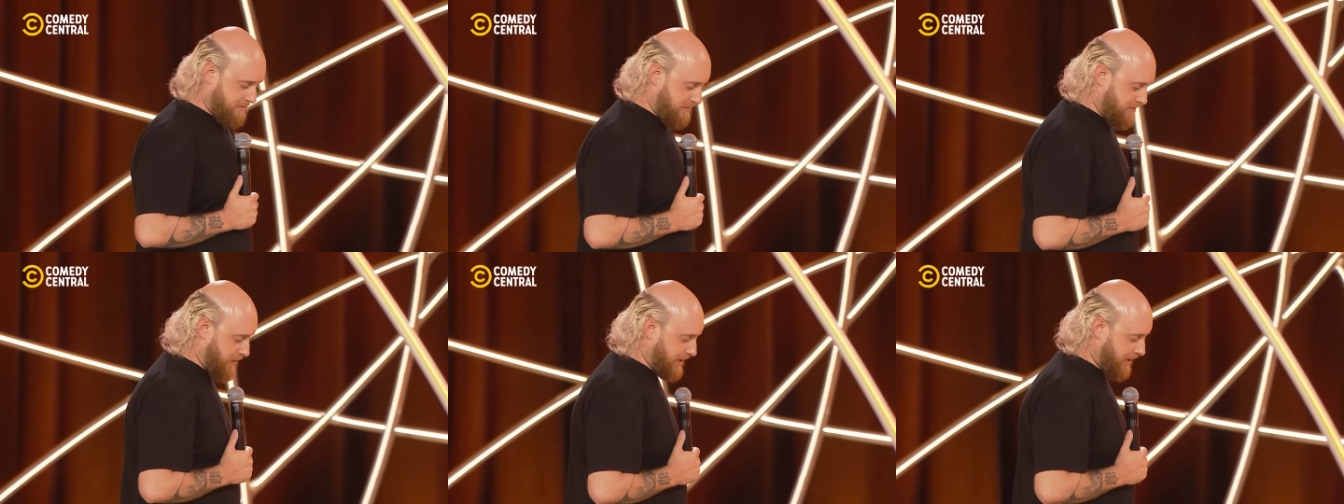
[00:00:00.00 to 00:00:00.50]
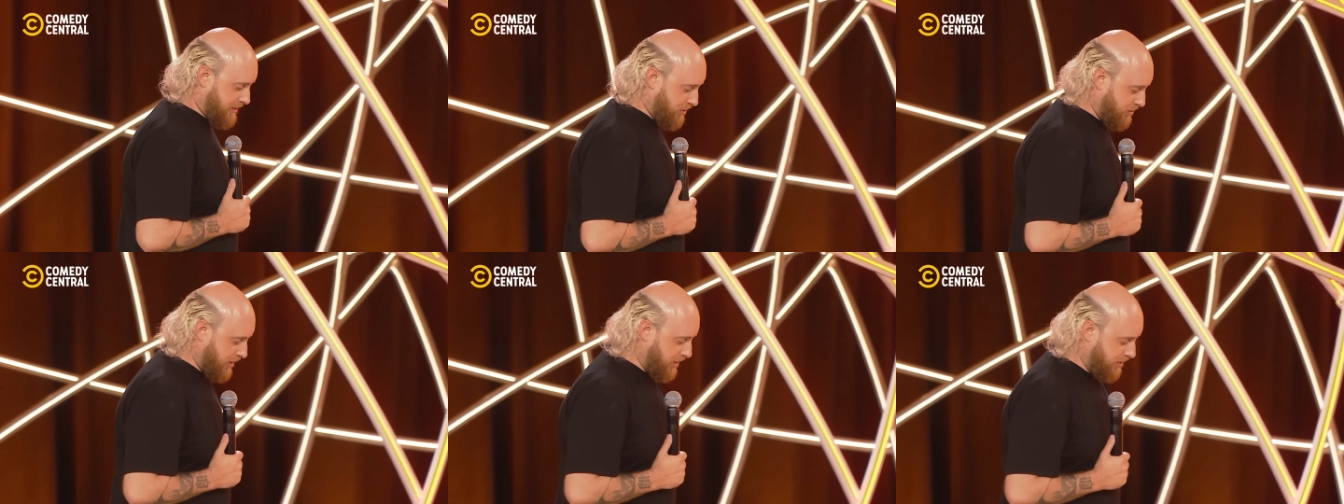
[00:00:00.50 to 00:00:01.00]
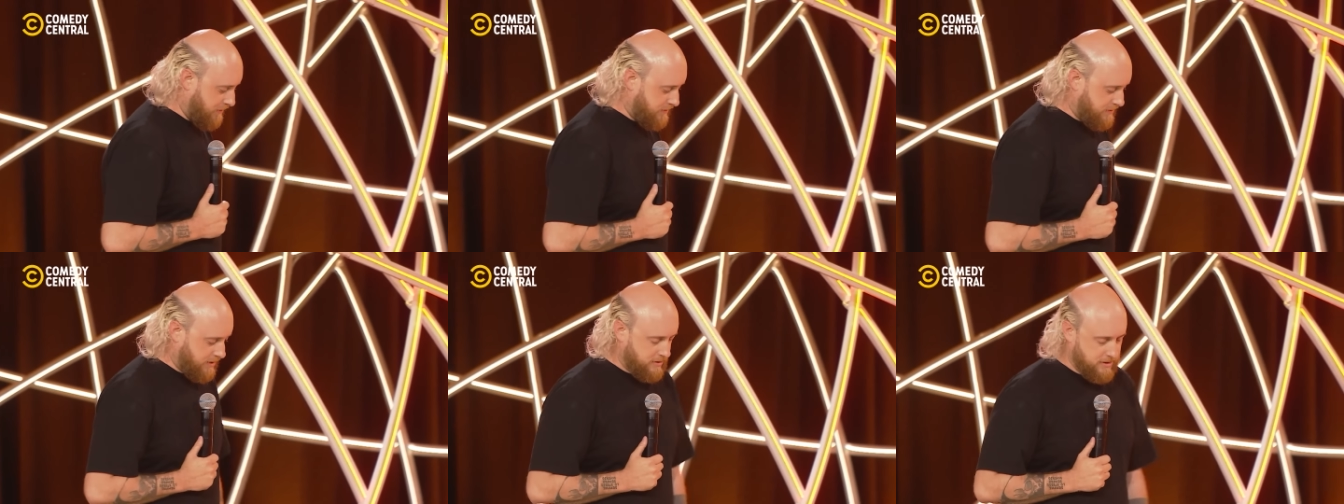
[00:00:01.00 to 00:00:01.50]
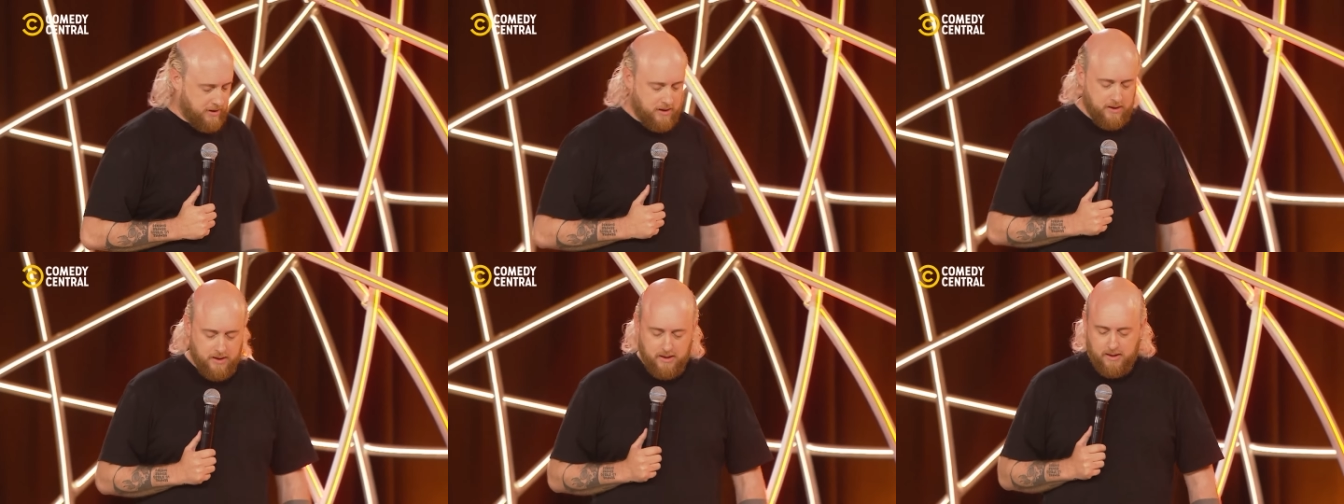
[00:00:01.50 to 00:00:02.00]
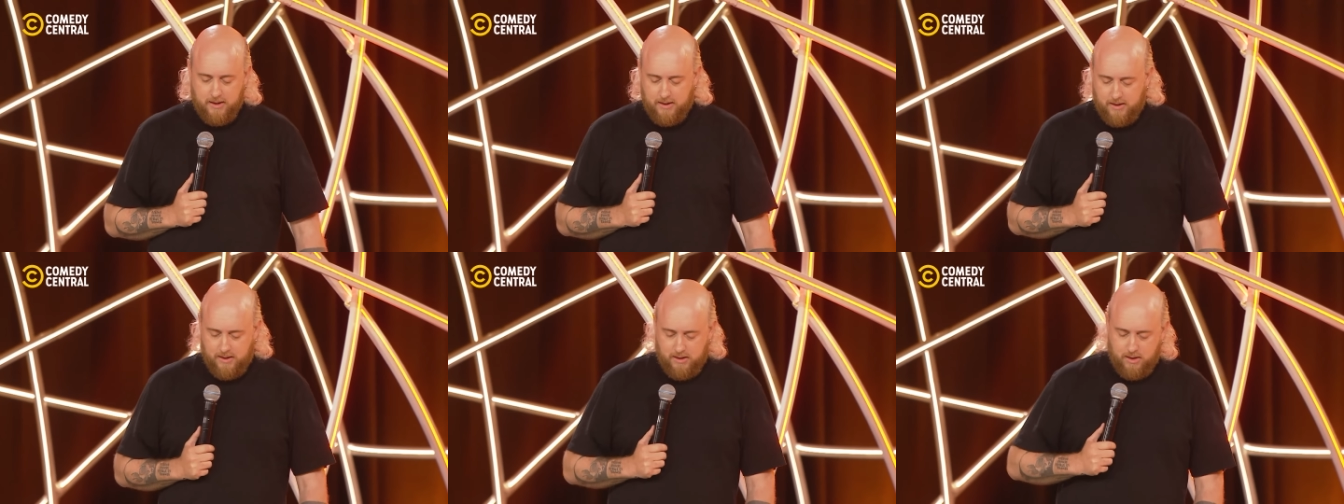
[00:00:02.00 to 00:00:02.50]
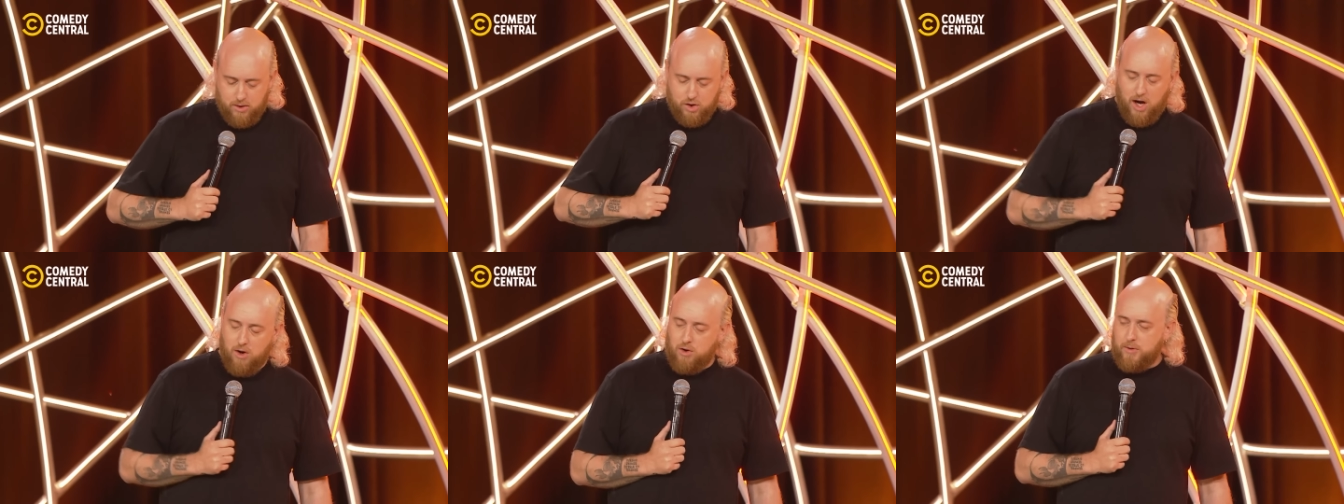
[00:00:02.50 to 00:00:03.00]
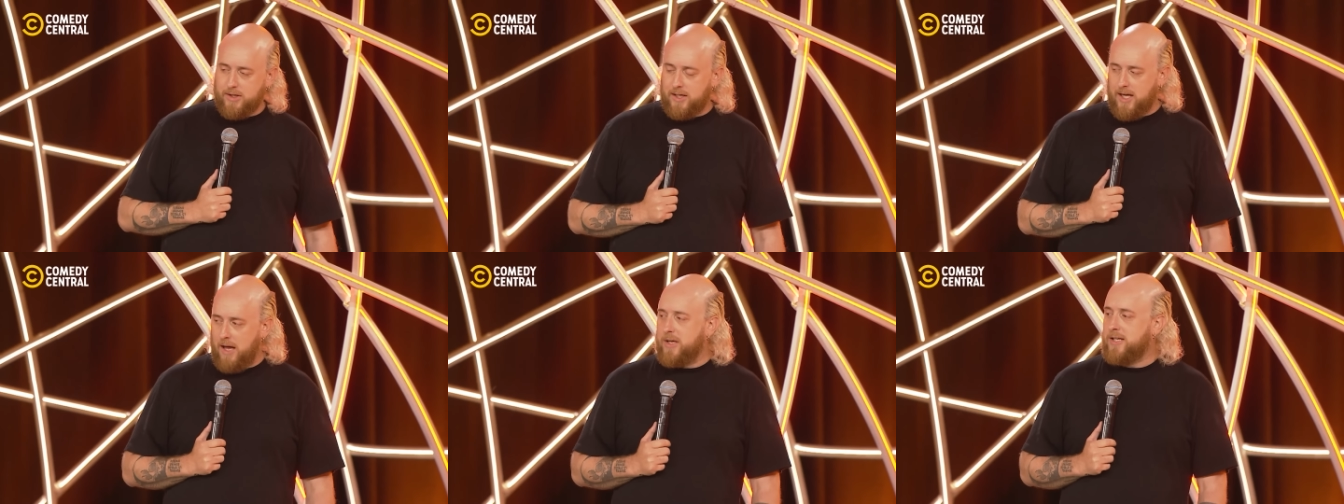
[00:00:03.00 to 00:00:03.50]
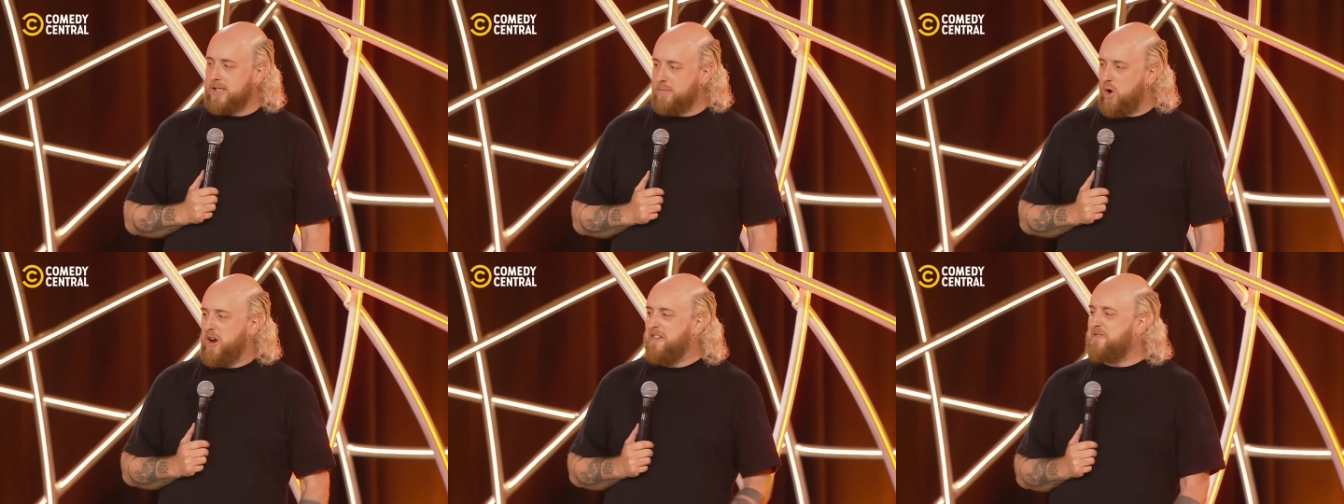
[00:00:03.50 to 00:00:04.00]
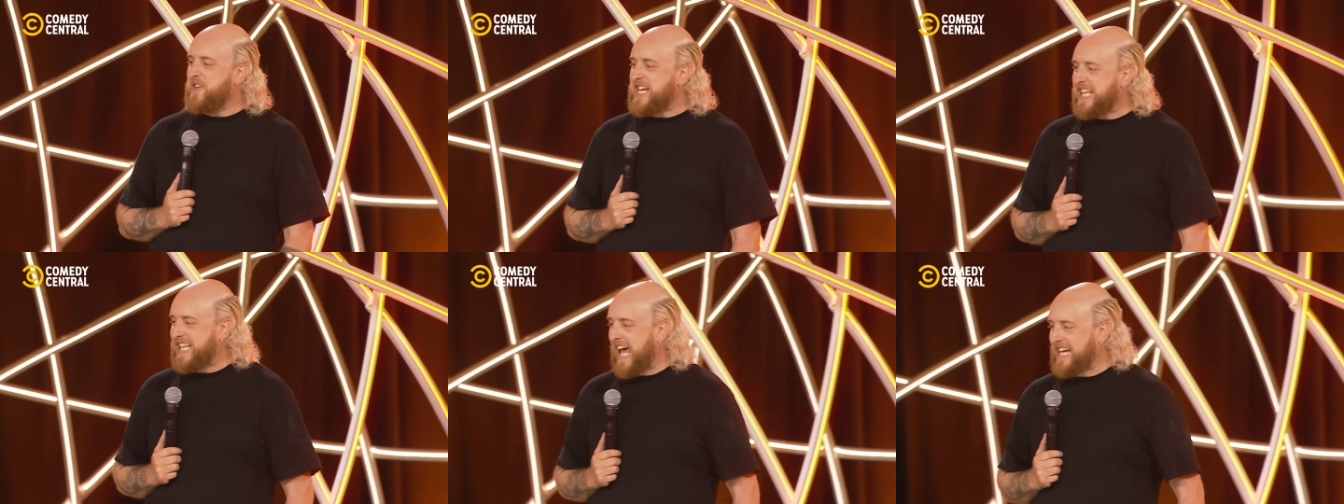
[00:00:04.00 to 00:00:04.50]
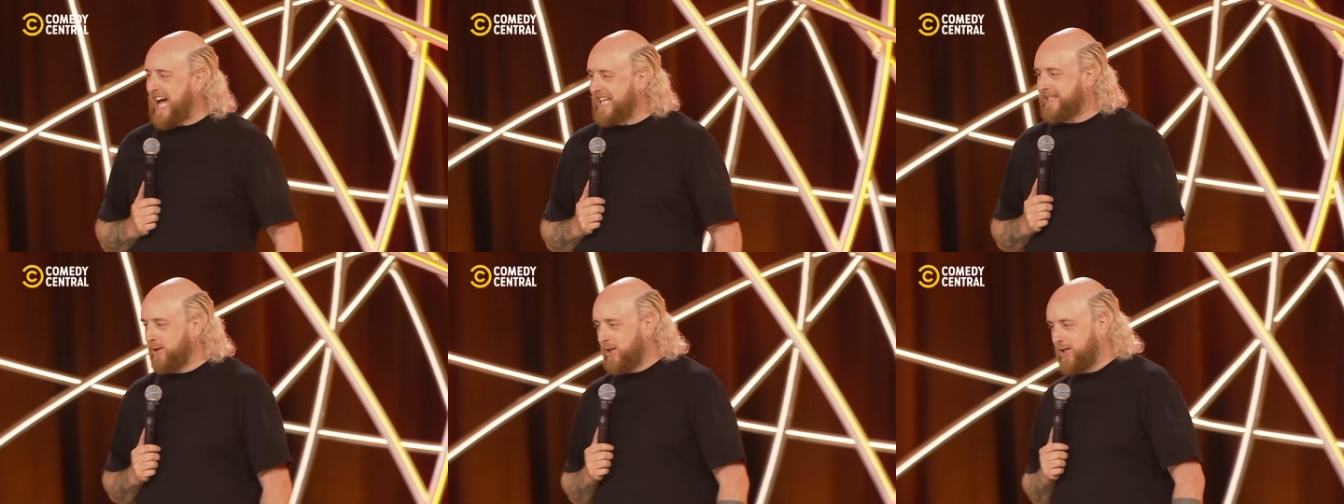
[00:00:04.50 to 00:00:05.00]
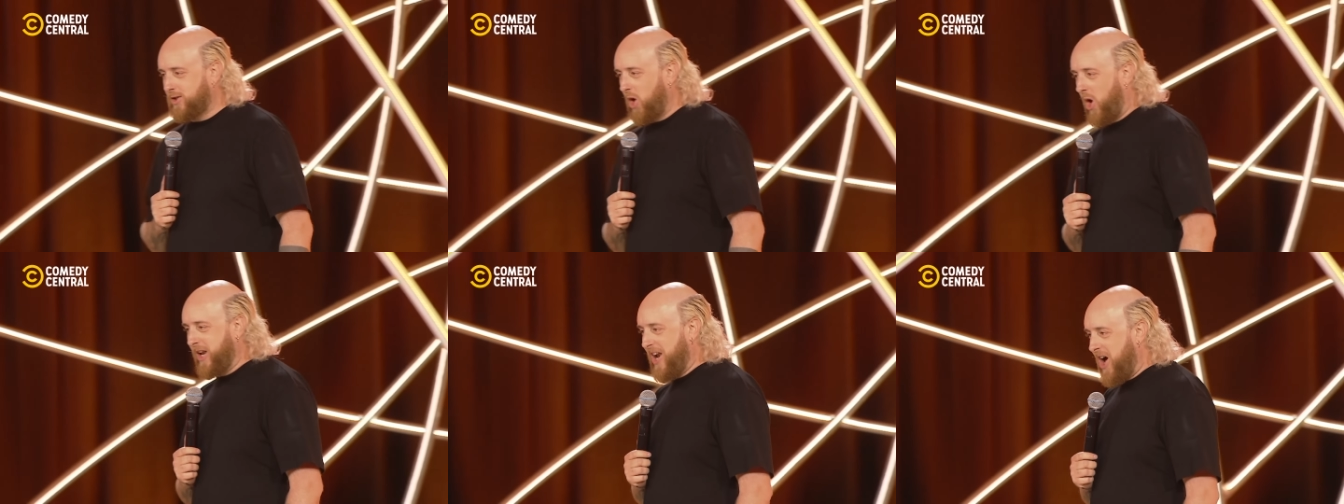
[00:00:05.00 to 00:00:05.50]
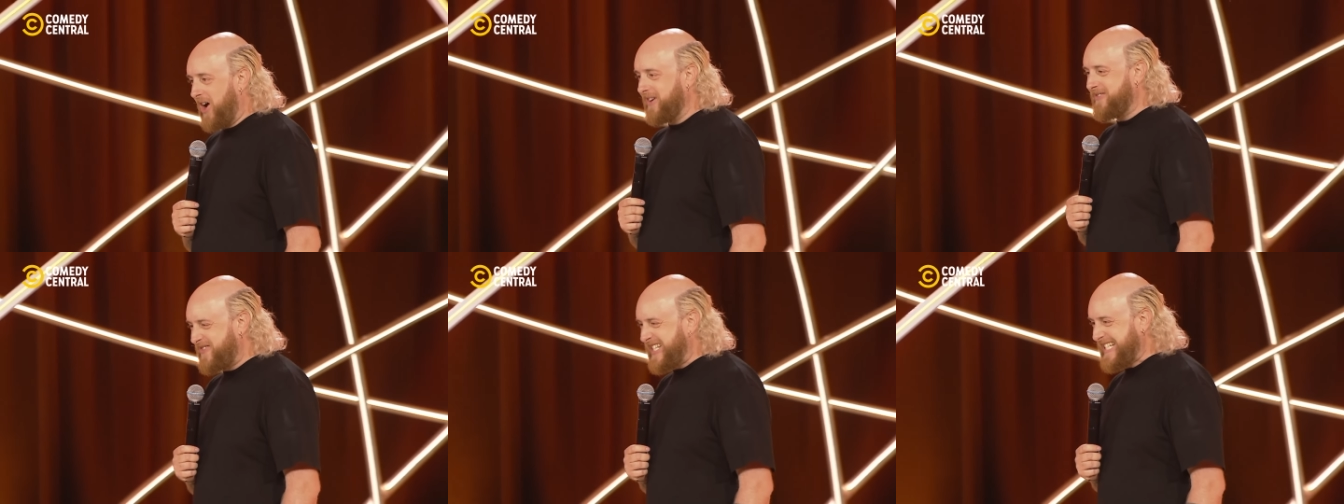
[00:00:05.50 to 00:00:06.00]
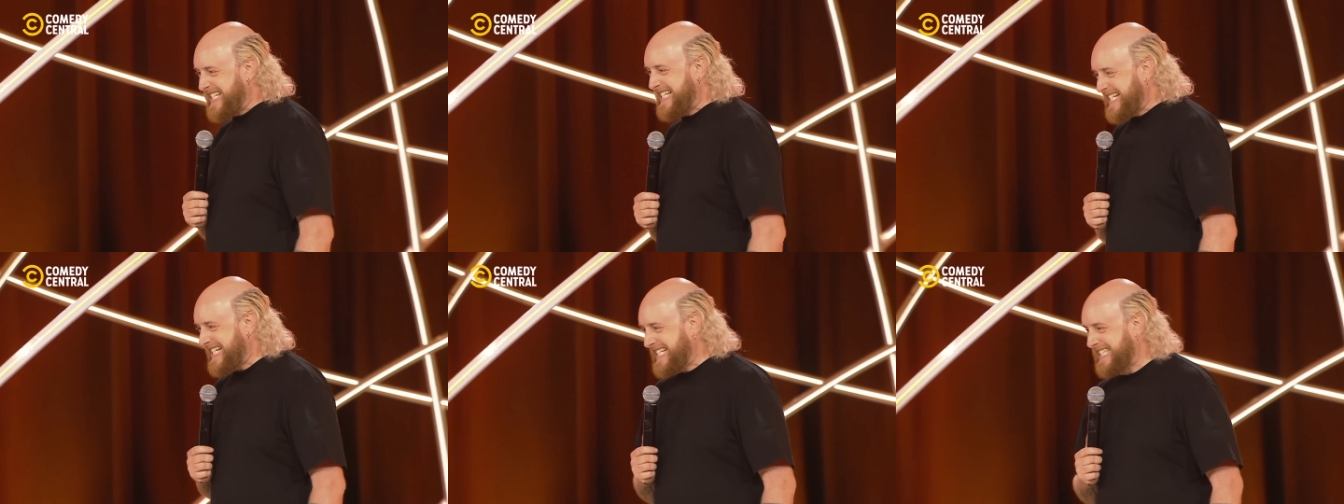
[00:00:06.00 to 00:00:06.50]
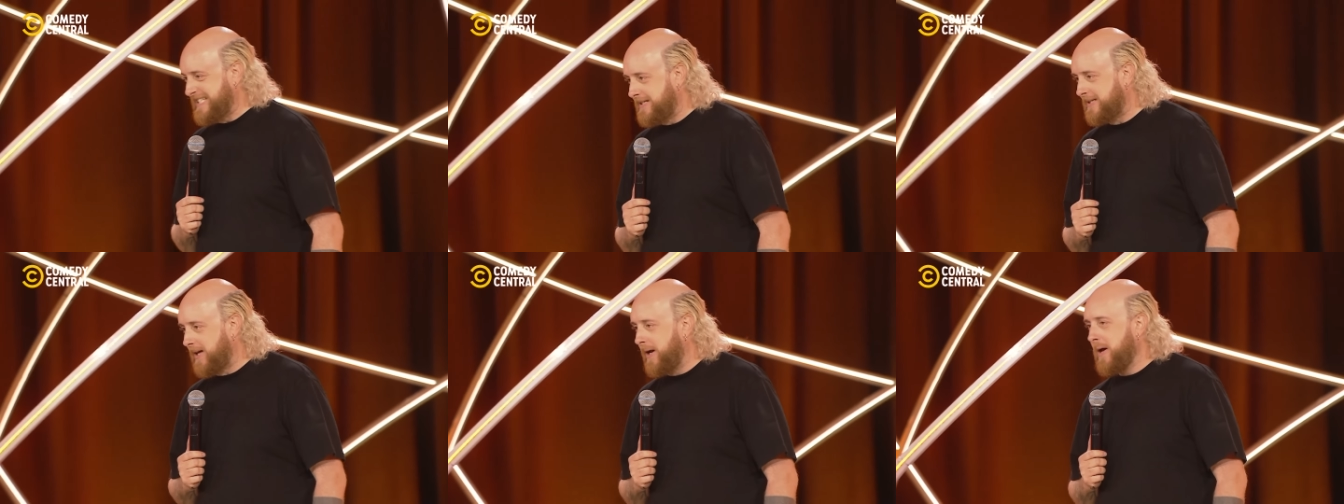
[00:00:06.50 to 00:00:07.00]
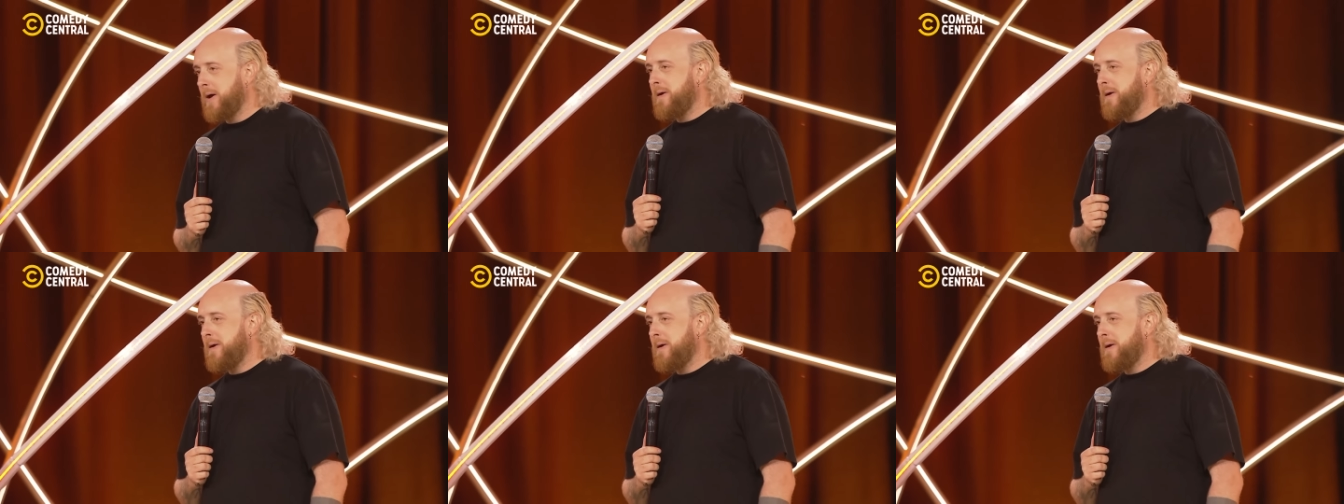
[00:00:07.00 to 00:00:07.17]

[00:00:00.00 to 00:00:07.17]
Aspetta che te lo dico, eh, funziona così. Ciao, come ti chiami? Simone, fine della cazzo di storia, no? Fine della cazzo di storia.